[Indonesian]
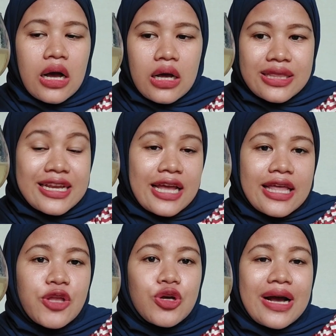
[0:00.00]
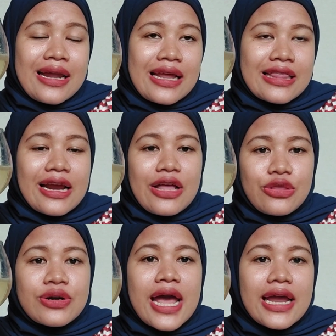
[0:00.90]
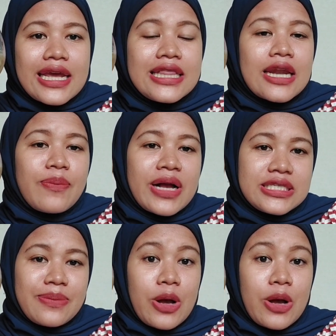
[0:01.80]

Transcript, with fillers: uh, ternyata itu karena tergantung dari indera pengecap